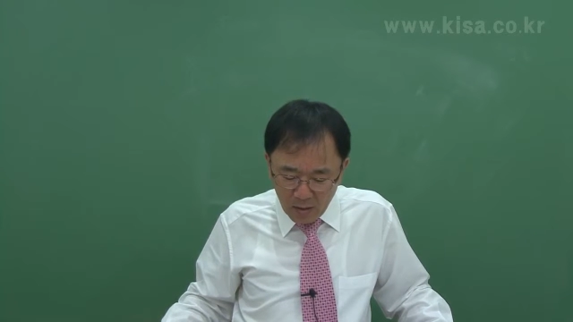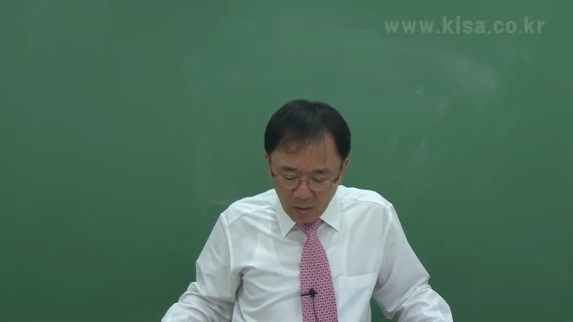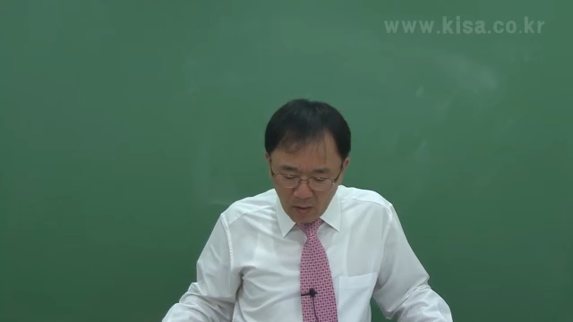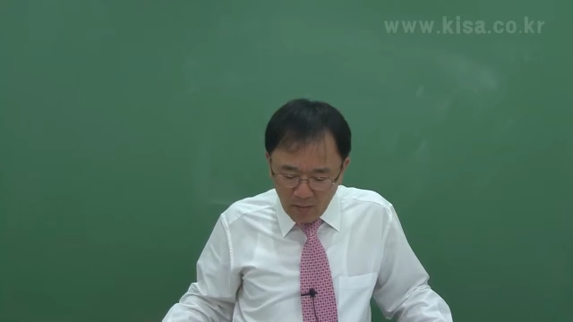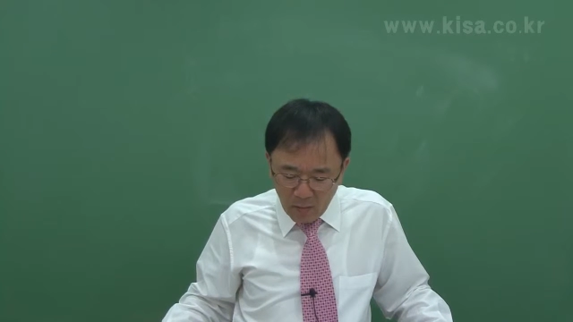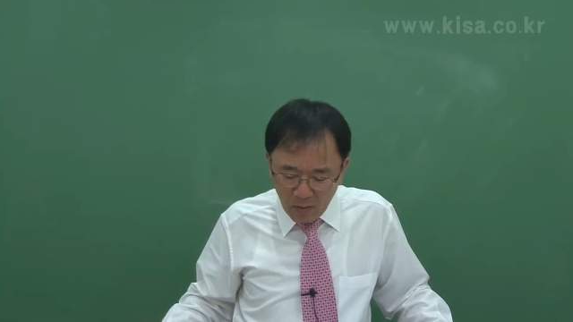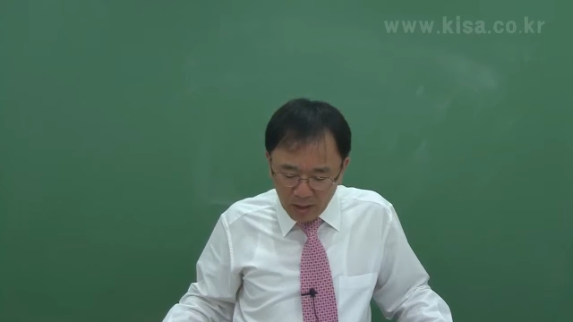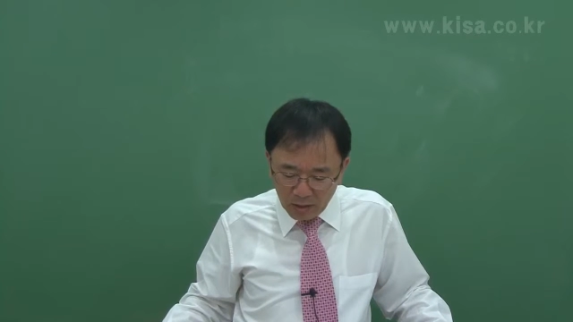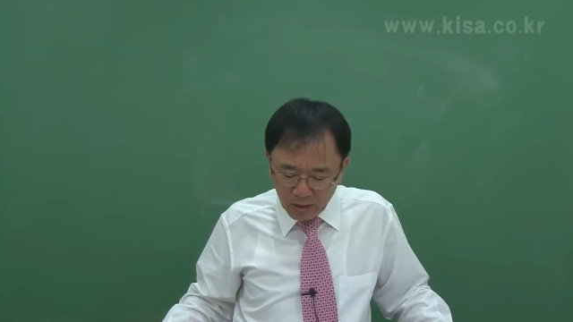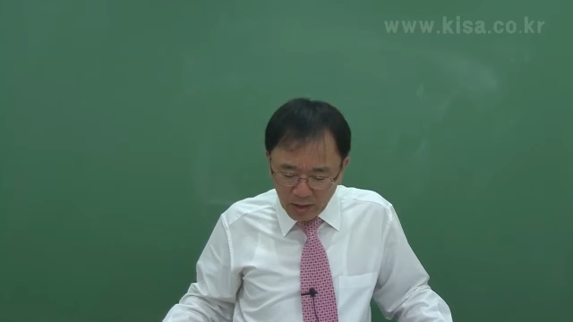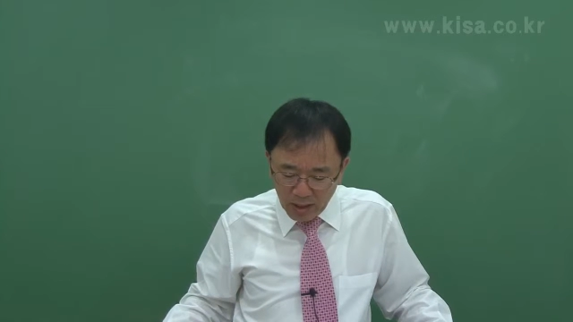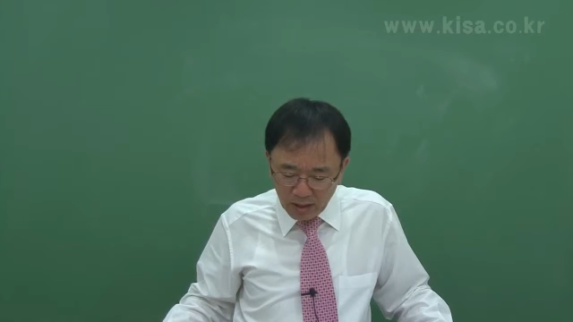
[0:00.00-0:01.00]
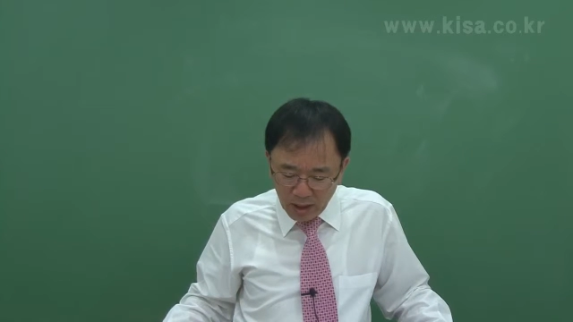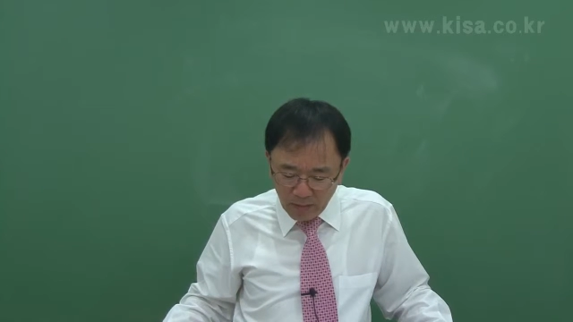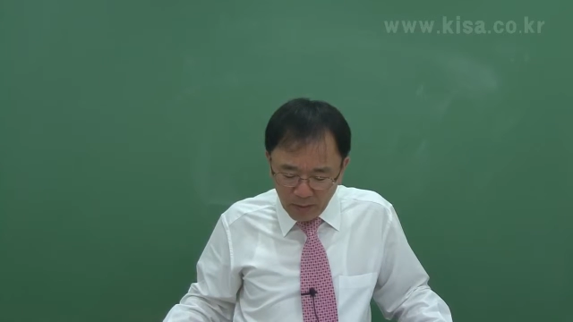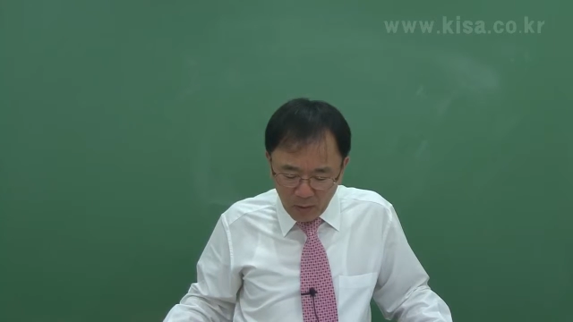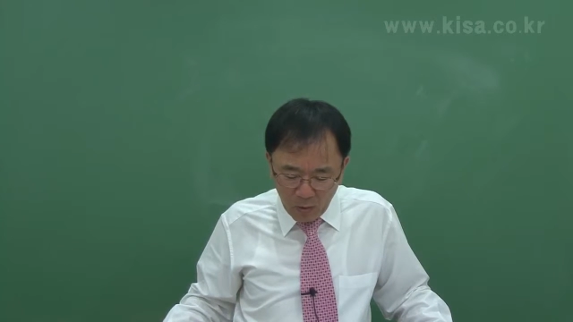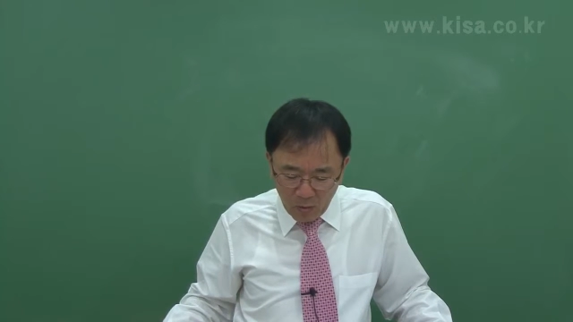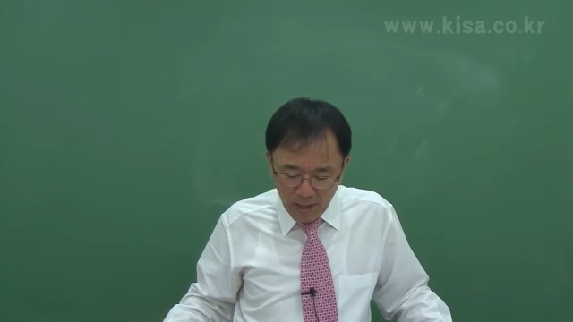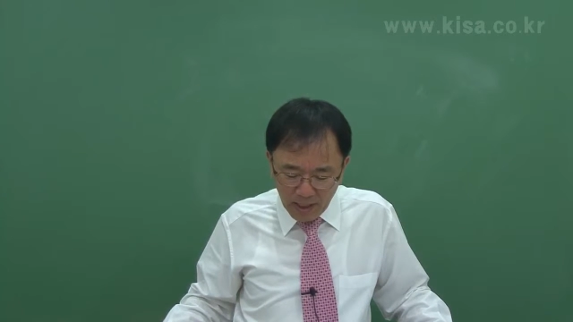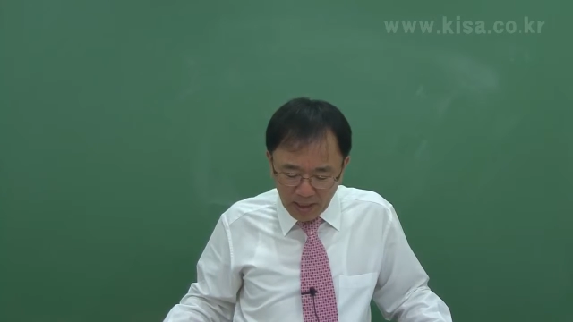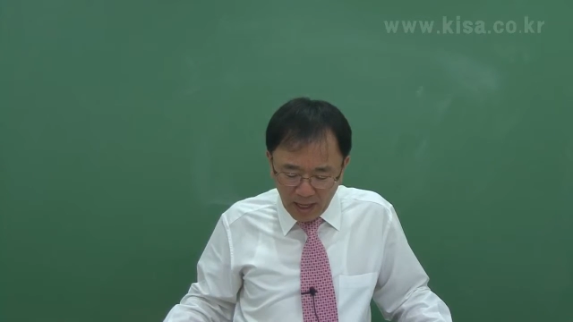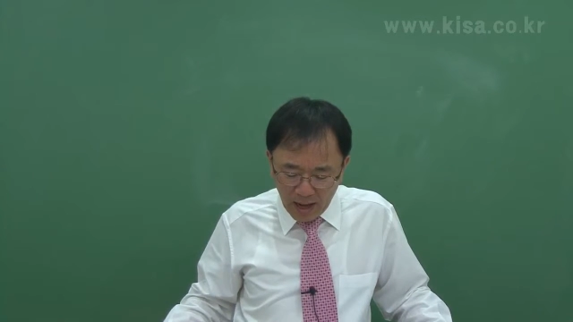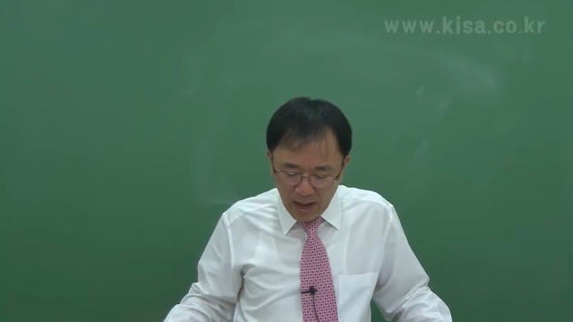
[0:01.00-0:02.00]
건포화 증기 엔탈피
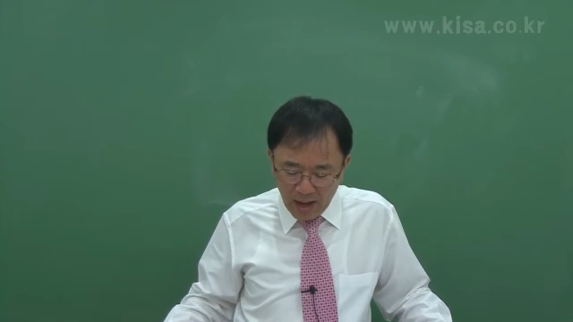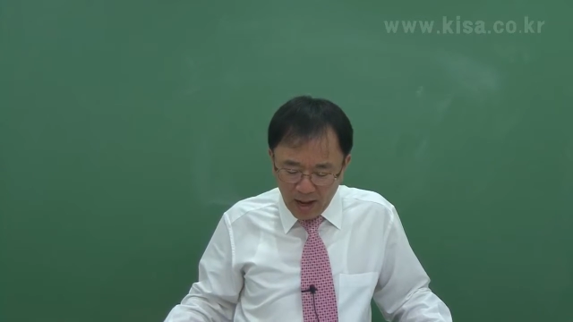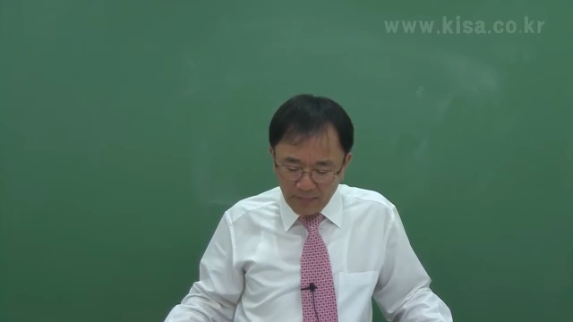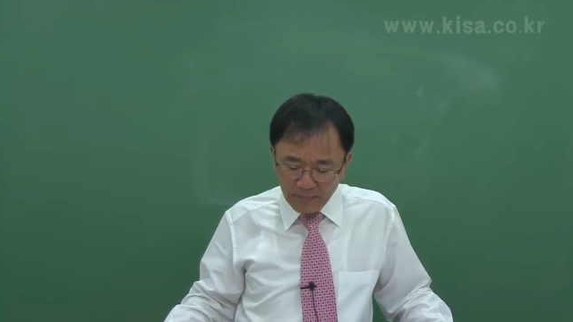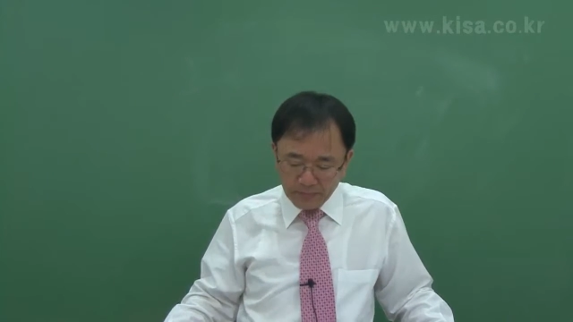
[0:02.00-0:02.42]
500이다.